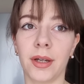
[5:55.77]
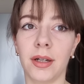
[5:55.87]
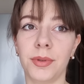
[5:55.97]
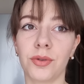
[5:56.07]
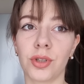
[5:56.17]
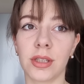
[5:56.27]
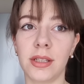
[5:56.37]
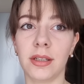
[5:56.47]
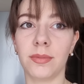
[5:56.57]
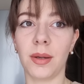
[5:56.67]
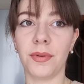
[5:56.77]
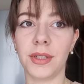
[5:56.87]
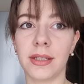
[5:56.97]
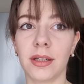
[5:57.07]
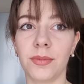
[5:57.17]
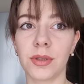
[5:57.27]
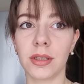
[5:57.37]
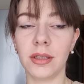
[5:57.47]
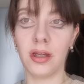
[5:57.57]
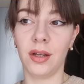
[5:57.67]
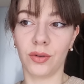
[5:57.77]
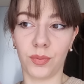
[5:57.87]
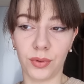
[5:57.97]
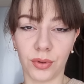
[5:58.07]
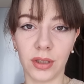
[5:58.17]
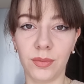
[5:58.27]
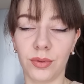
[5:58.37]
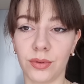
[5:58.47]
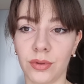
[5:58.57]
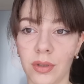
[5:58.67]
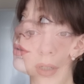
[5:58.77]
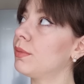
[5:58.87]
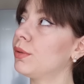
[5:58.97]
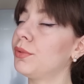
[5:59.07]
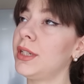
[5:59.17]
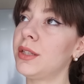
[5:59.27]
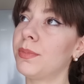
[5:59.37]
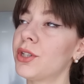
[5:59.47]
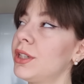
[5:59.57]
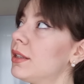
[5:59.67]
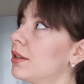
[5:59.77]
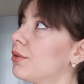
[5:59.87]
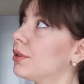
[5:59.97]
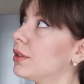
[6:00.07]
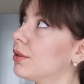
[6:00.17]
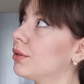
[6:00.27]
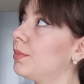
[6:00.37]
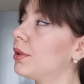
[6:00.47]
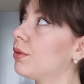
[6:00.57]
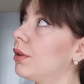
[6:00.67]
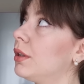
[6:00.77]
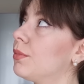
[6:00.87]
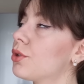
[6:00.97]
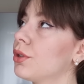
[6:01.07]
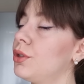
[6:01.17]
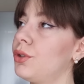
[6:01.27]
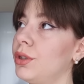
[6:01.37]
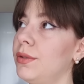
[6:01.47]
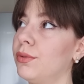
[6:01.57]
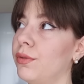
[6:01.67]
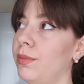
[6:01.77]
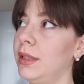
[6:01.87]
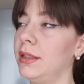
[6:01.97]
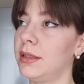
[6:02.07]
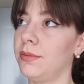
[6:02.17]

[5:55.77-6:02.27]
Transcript: а, мне нужно зайти к маме взять крем-сыр, куплю рыбу. Еще, по-моему, есть паштет какой-то такой прикольный, можно еще его в блины